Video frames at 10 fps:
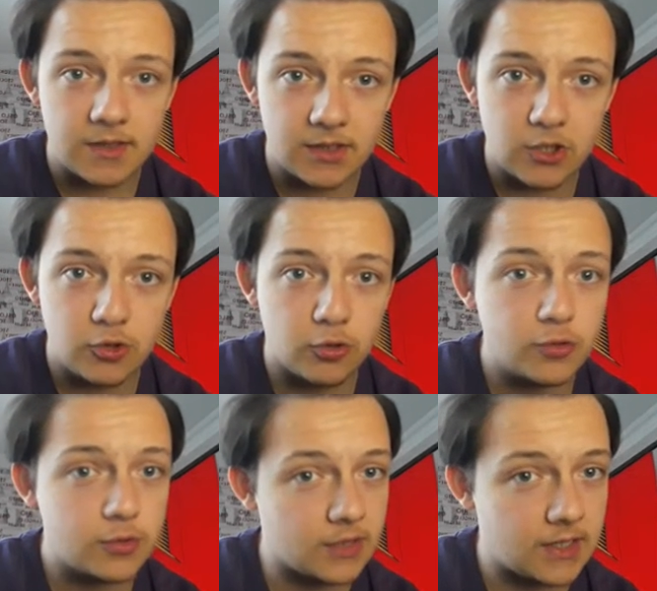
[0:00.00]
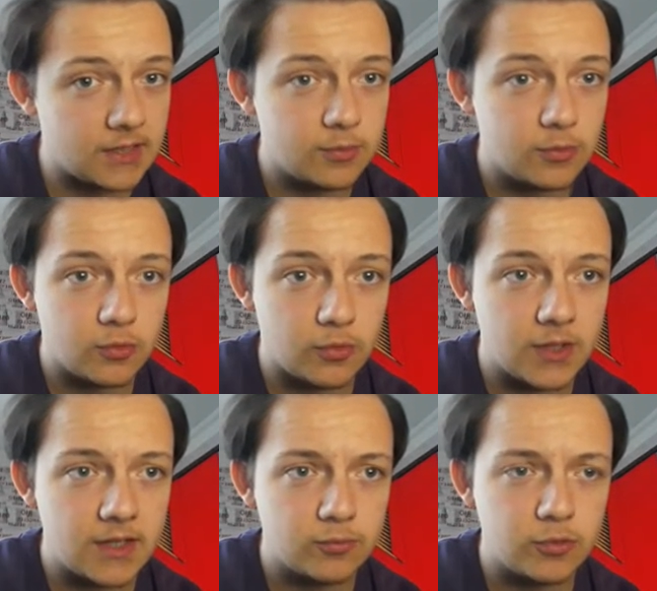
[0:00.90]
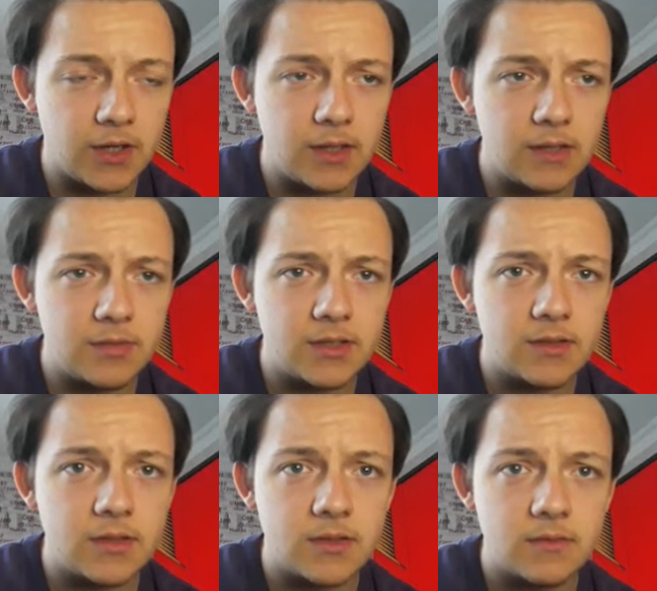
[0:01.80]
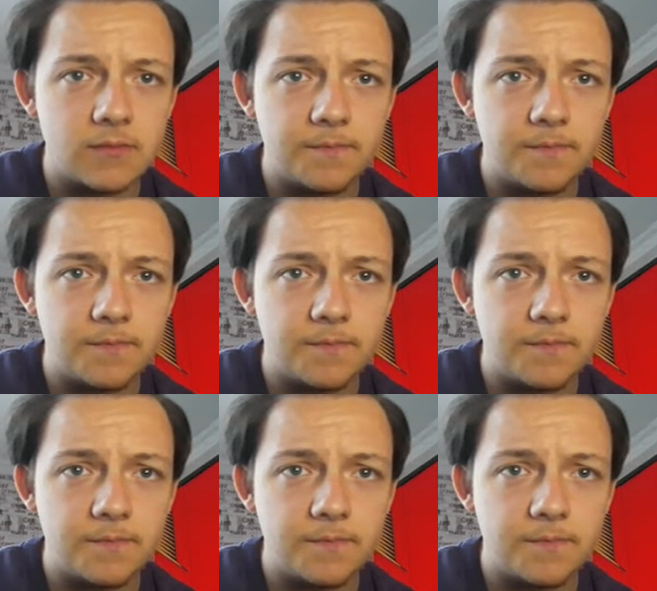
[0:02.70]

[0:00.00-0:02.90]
Dijon, Strasbourg, Lorient bunlara gelebilirsiniz.